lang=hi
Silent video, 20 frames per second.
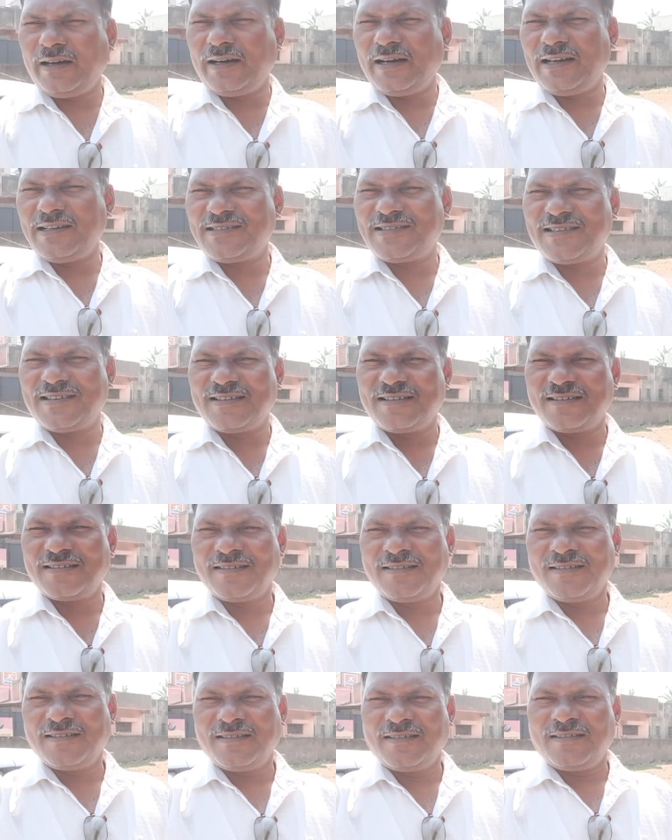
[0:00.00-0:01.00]
गाइस
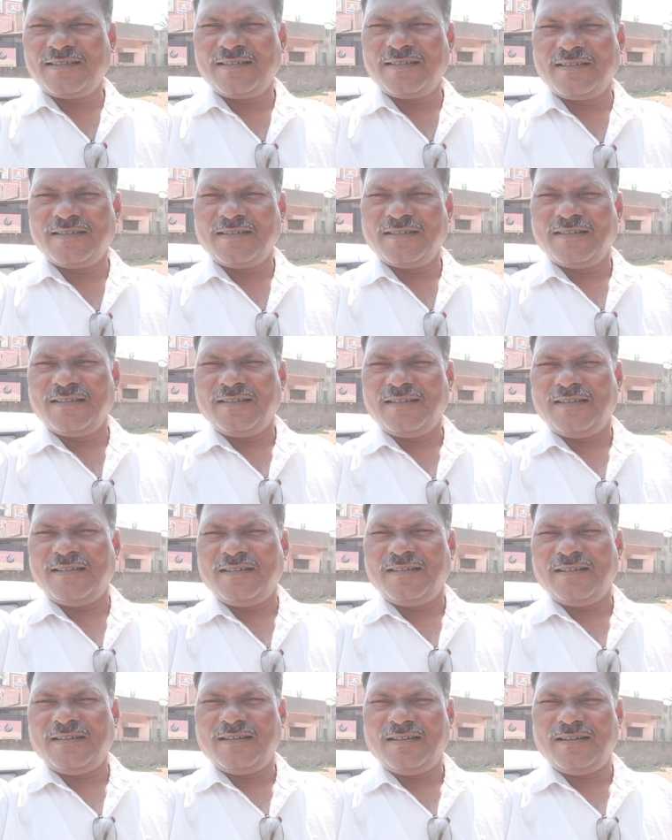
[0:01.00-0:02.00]

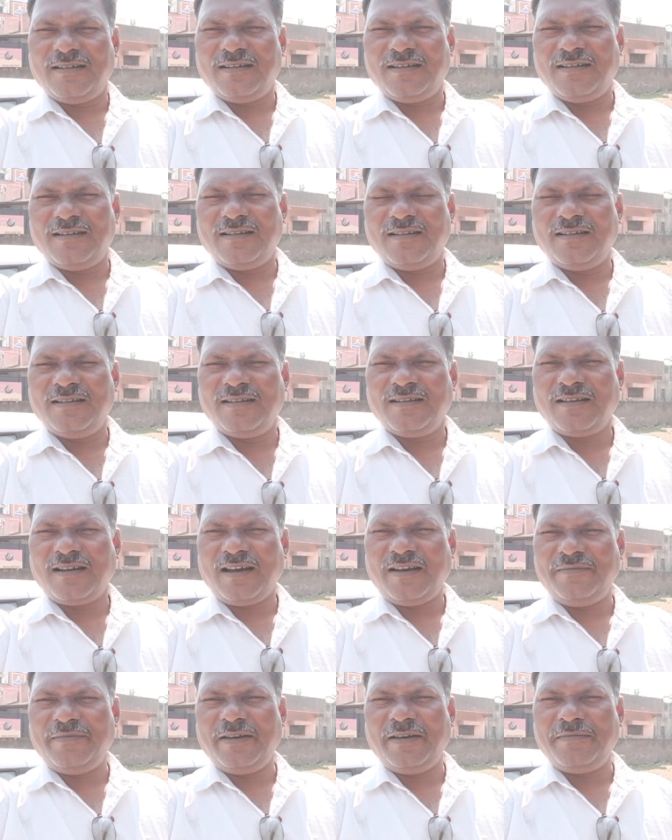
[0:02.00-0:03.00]
hey
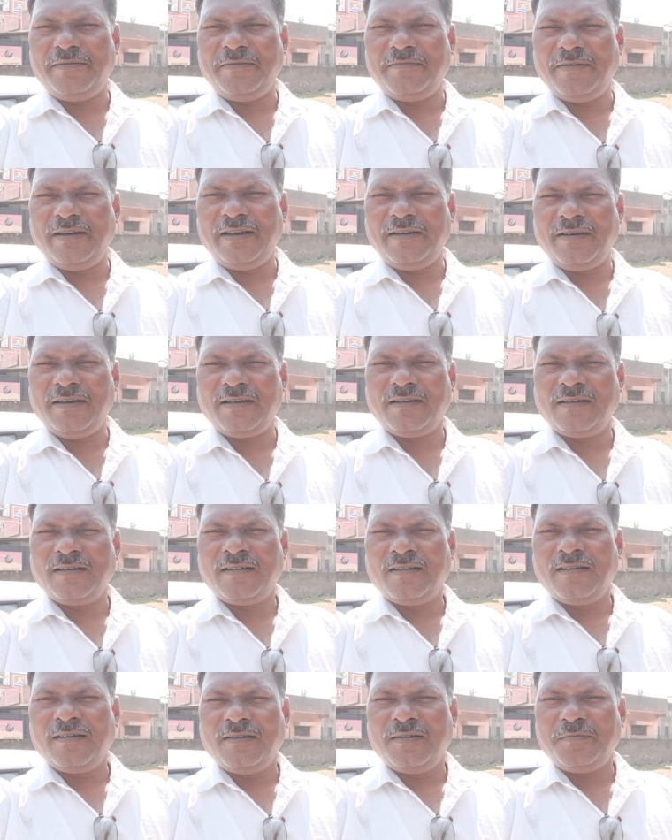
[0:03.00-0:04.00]
अभी अभी मैं
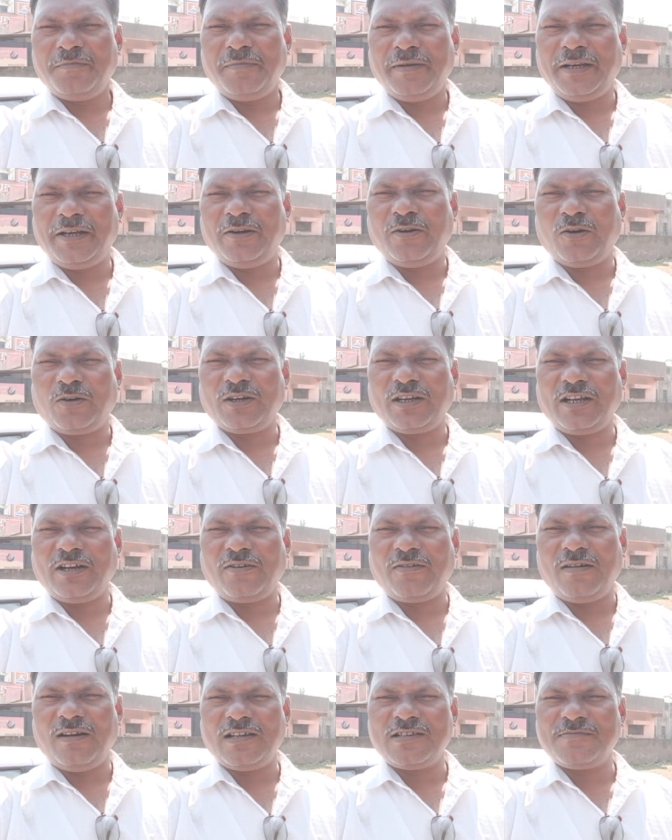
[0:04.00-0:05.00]
मेरे डॉटर के
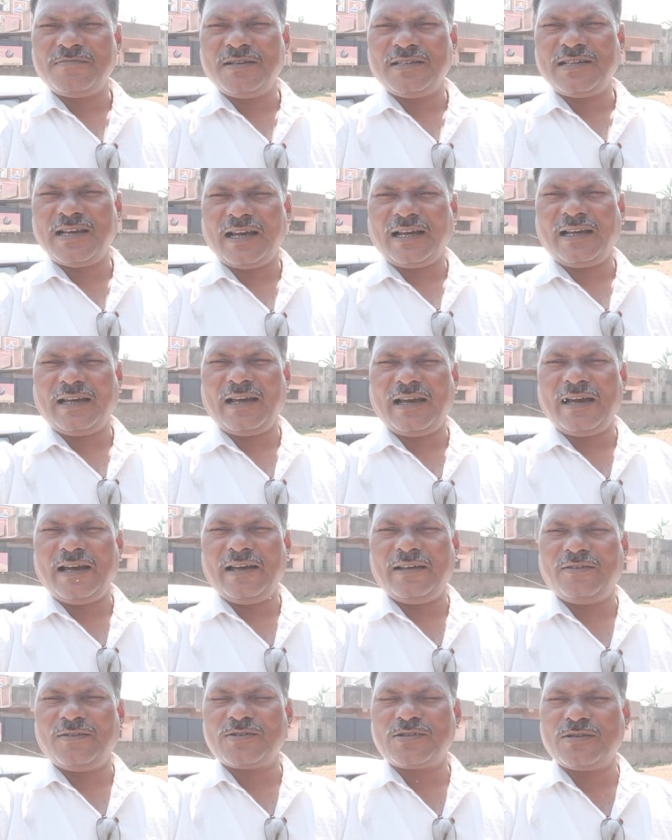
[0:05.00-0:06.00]
कॉलेज में जाके
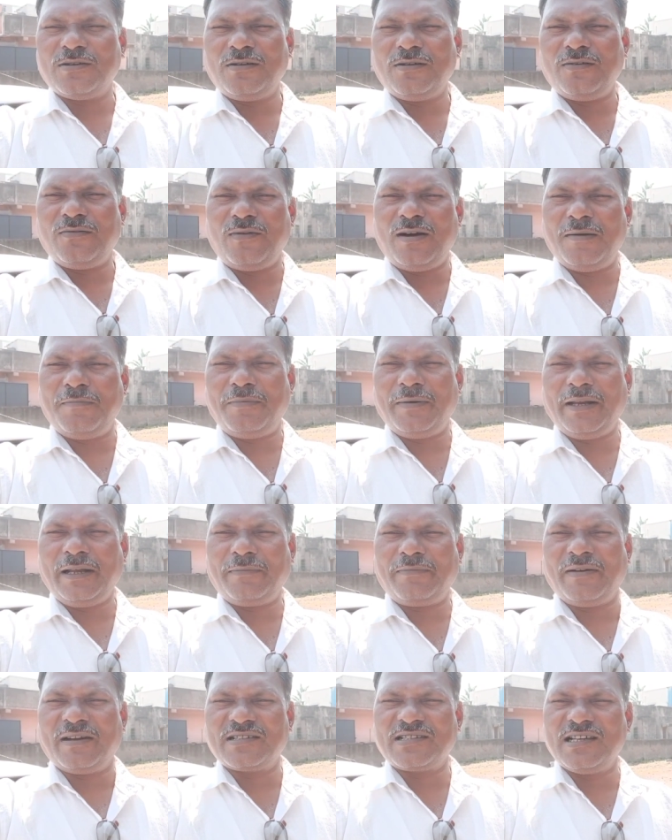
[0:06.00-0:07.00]
आया दोस्तों वहाँ पर
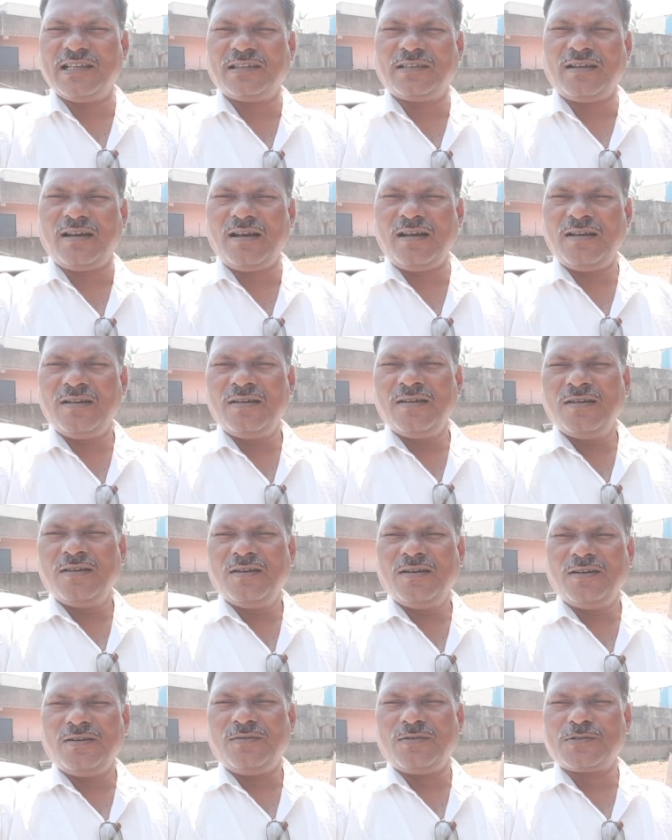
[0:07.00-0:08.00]
एक फंक्शन था
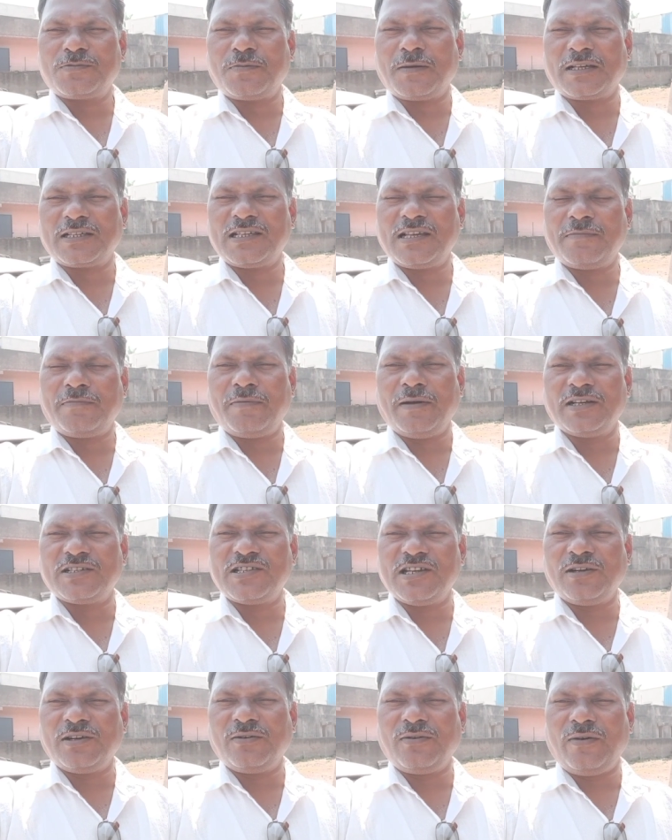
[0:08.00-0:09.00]
उस फंक्शन
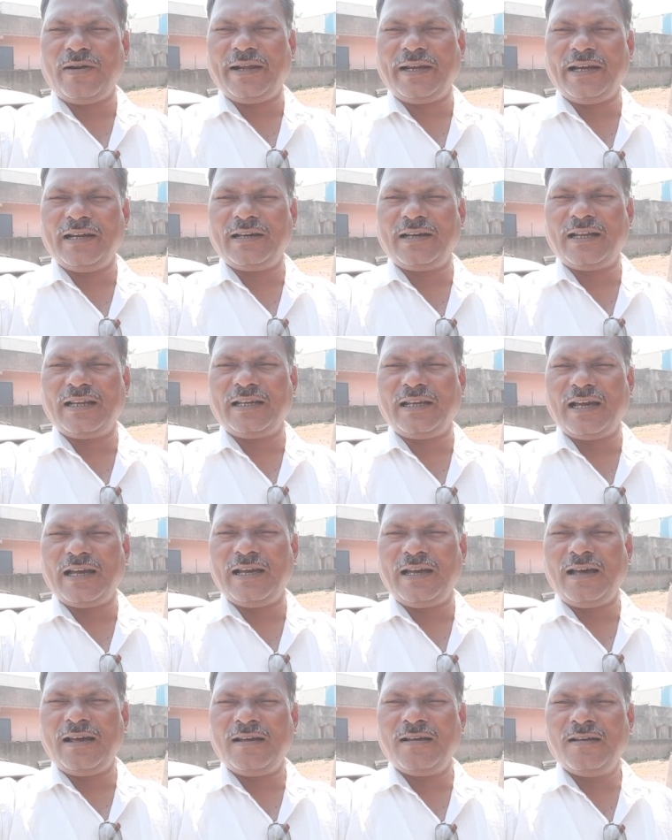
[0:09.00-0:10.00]
फंक्शन को अटेंड करके
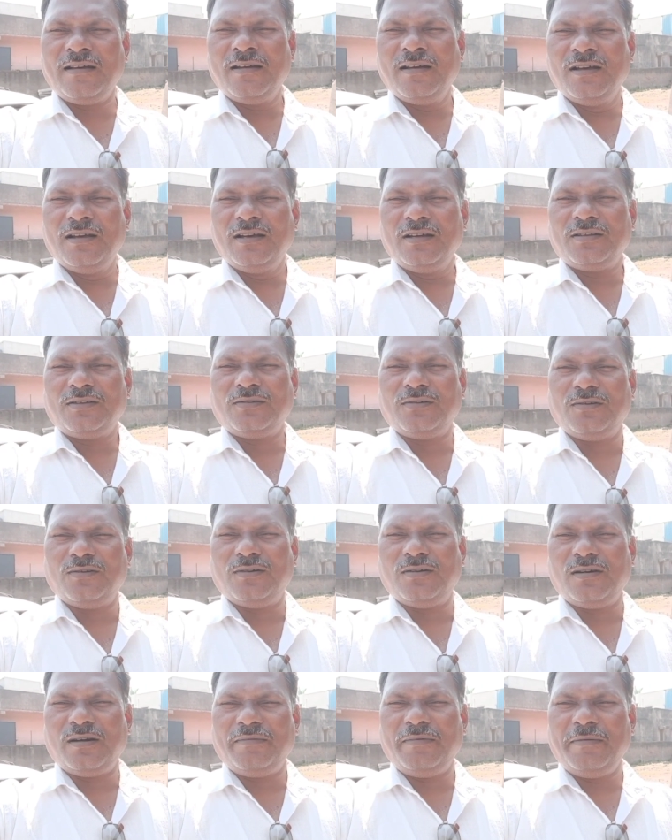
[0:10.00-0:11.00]
आया तो
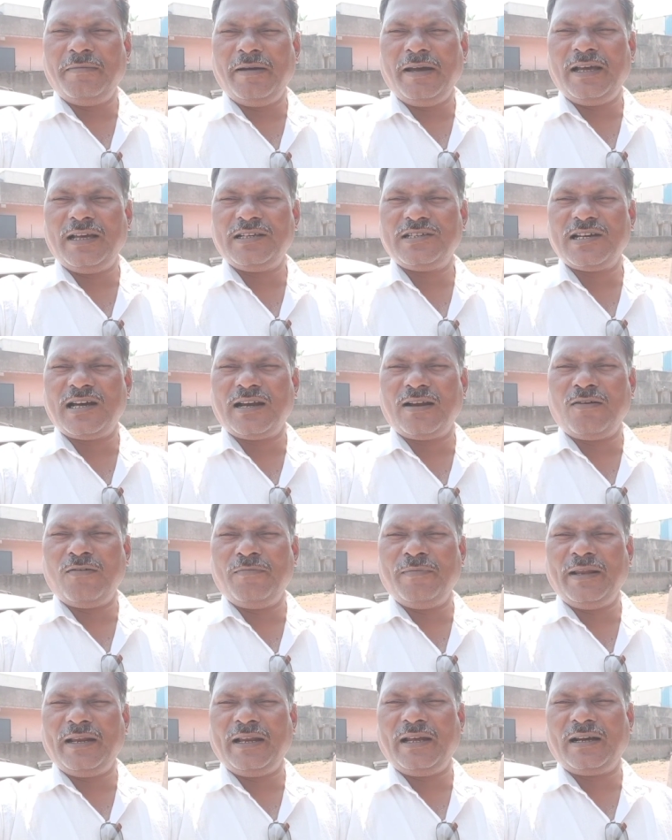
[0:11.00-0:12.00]
अभी मैं जा रहा
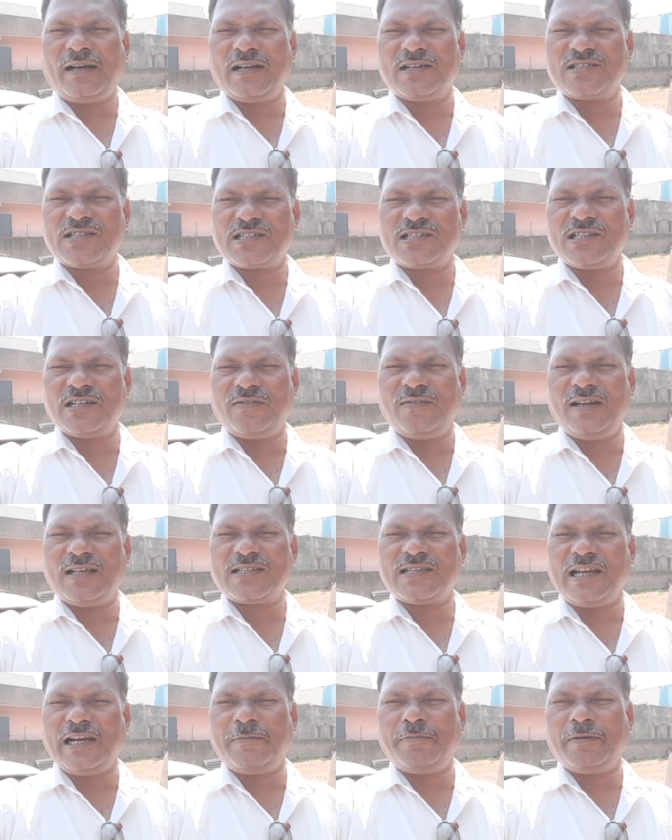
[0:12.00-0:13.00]
हूँ मेरे कंस्ट्रक्शन
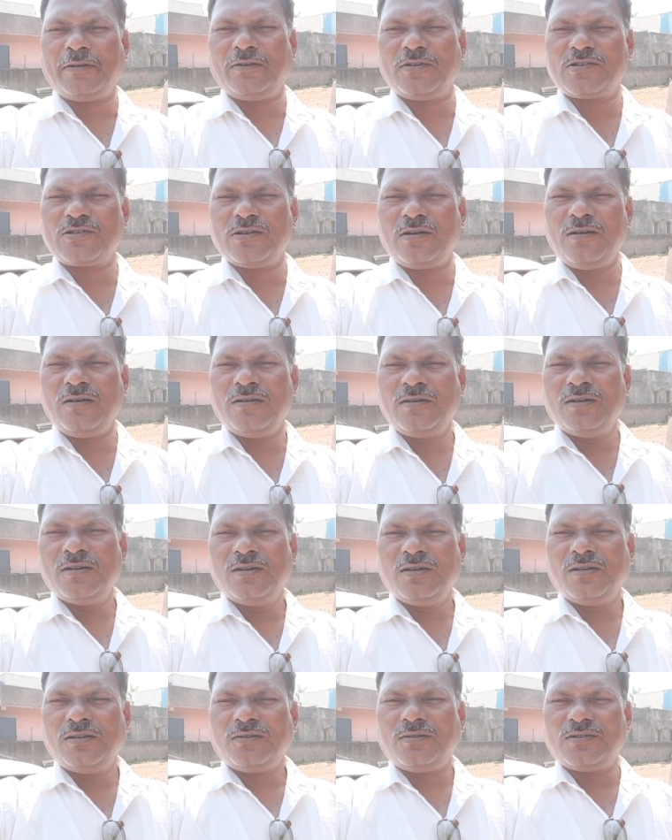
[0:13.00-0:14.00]
वाले साइट पर दोस्तों
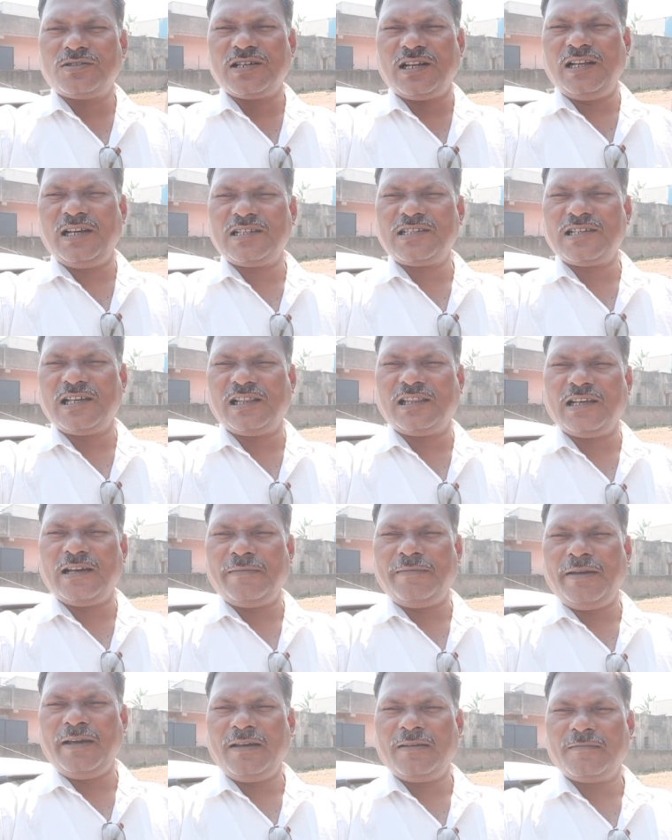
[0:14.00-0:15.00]
तो चलिए चलते
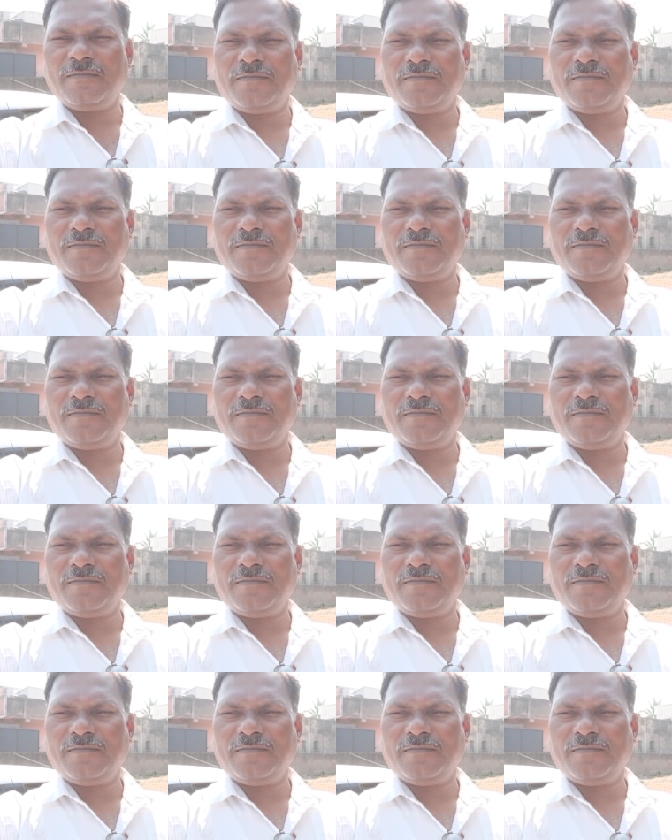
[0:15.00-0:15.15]
अभी